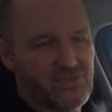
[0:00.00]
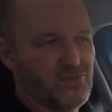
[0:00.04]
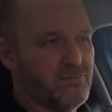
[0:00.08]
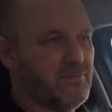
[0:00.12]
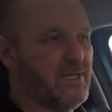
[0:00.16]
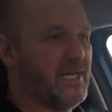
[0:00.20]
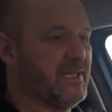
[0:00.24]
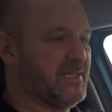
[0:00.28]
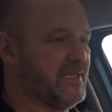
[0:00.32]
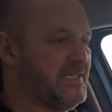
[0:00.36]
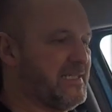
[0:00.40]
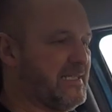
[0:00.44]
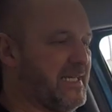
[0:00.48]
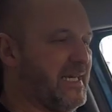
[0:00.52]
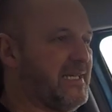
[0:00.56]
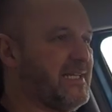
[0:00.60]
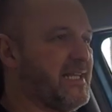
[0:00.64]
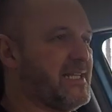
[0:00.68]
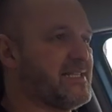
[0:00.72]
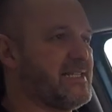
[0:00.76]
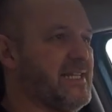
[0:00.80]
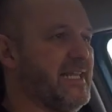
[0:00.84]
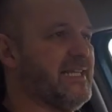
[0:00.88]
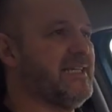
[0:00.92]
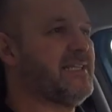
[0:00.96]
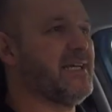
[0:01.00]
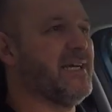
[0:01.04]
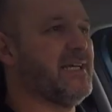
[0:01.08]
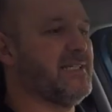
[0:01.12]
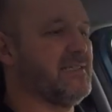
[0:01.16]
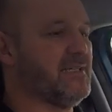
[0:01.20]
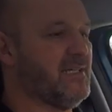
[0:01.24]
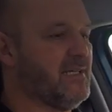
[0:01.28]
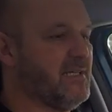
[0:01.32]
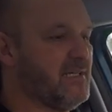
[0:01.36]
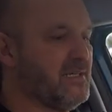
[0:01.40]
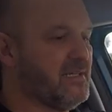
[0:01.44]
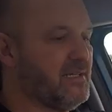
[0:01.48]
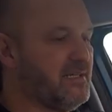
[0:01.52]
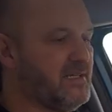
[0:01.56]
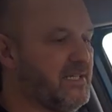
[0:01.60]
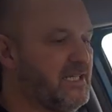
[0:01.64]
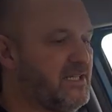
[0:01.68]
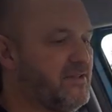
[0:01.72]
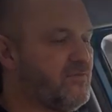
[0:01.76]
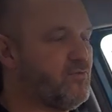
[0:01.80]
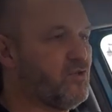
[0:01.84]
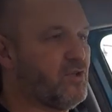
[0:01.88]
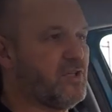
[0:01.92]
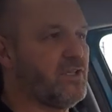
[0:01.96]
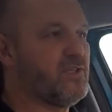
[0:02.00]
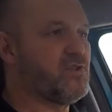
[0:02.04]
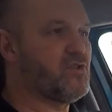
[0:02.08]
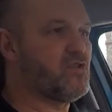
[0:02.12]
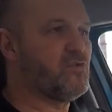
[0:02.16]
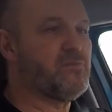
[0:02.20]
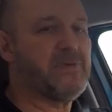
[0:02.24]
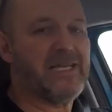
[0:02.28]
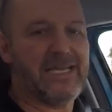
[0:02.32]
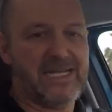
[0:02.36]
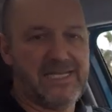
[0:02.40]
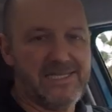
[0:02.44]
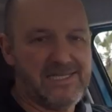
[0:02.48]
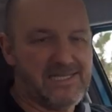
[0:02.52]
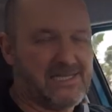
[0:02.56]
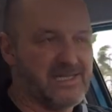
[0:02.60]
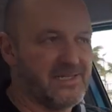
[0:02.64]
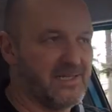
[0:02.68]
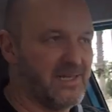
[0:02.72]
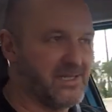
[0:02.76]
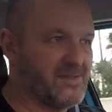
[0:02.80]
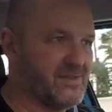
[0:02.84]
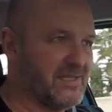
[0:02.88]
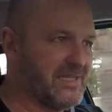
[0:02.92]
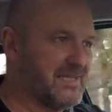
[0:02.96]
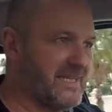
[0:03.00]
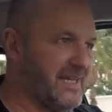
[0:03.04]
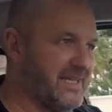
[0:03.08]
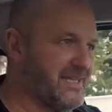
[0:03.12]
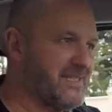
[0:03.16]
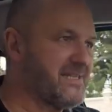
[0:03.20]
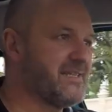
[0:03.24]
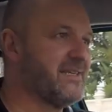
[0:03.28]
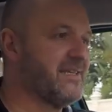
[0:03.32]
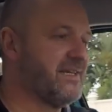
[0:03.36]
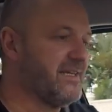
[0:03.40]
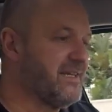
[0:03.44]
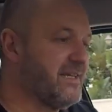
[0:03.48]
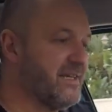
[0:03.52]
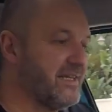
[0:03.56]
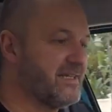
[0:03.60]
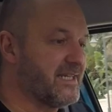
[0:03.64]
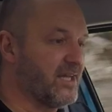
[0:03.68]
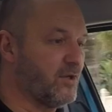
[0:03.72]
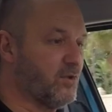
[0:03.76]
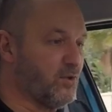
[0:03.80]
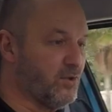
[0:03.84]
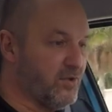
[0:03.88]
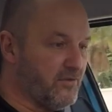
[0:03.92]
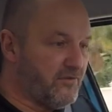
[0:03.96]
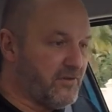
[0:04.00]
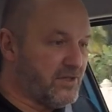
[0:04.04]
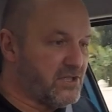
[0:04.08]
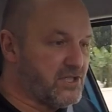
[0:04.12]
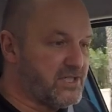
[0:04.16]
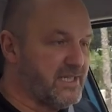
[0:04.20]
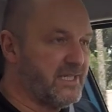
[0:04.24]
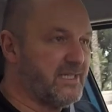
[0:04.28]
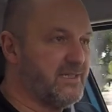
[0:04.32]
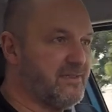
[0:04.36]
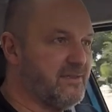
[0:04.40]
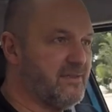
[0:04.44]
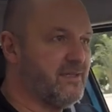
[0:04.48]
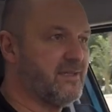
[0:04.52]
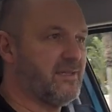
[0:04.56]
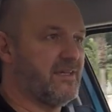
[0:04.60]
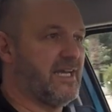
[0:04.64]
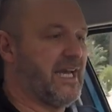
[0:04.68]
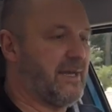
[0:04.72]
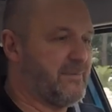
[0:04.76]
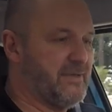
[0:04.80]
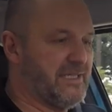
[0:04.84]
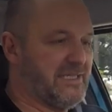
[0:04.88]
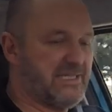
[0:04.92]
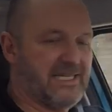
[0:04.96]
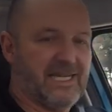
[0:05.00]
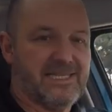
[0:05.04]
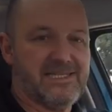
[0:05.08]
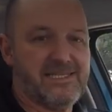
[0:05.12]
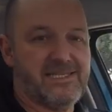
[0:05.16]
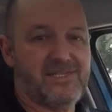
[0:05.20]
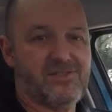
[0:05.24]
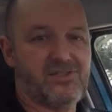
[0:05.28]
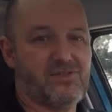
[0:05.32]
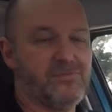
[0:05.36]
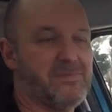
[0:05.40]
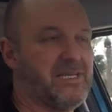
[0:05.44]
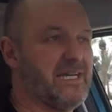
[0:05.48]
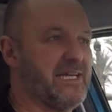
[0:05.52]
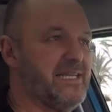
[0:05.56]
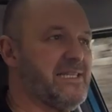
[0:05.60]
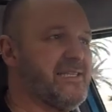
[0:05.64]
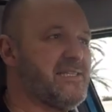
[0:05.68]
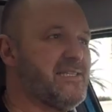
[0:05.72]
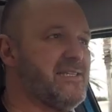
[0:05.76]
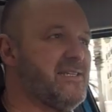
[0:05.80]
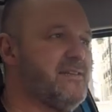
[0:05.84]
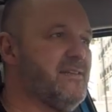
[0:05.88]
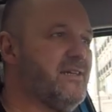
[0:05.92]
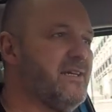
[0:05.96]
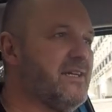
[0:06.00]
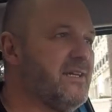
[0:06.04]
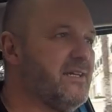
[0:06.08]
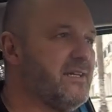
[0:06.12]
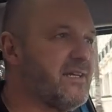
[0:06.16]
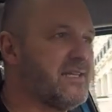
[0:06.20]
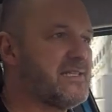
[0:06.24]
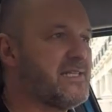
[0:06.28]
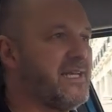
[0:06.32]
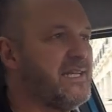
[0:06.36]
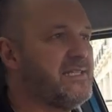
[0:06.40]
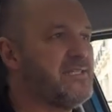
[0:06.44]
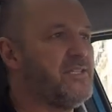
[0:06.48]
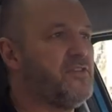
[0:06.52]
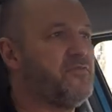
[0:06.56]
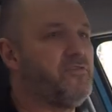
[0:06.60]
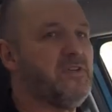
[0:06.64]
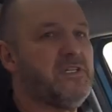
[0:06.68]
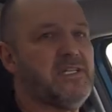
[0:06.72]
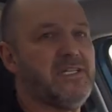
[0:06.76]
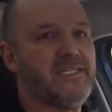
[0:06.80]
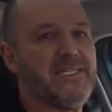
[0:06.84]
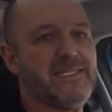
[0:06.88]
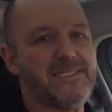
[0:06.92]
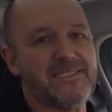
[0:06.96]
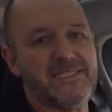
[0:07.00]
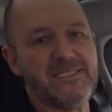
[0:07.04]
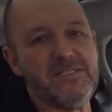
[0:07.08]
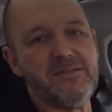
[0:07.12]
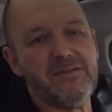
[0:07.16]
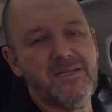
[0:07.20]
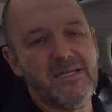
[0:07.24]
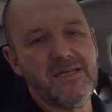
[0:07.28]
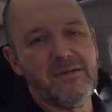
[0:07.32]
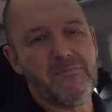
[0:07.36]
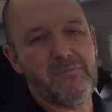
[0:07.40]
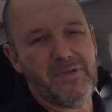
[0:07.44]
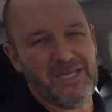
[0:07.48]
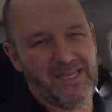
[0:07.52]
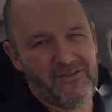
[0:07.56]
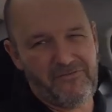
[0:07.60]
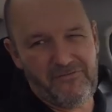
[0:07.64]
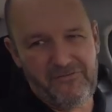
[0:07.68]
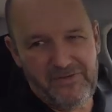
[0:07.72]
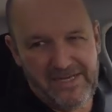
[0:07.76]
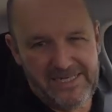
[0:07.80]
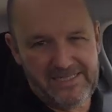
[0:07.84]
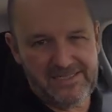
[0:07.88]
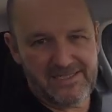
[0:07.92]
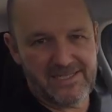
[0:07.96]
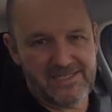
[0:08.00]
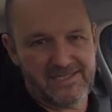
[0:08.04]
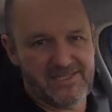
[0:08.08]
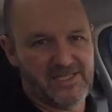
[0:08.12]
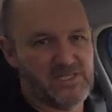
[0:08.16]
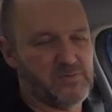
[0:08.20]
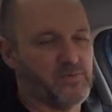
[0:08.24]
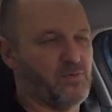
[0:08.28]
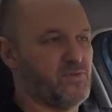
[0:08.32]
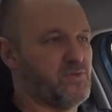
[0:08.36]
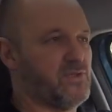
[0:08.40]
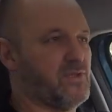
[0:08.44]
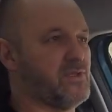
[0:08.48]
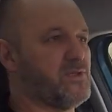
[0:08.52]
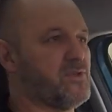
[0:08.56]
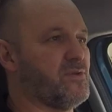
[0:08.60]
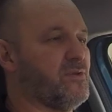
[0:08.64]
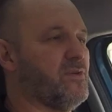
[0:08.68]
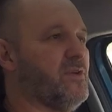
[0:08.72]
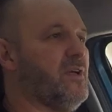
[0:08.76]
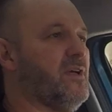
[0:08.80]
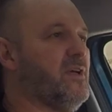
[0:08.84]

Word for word: mag, ich kann das Lenkrad nicht wirklich zu mir ranziehen. Also ich kann es in der Höhe verstellen, aber ich kann es nicht zu mir ranziehen. Das heißt, ich finde nicht die perfekte Sitzposition.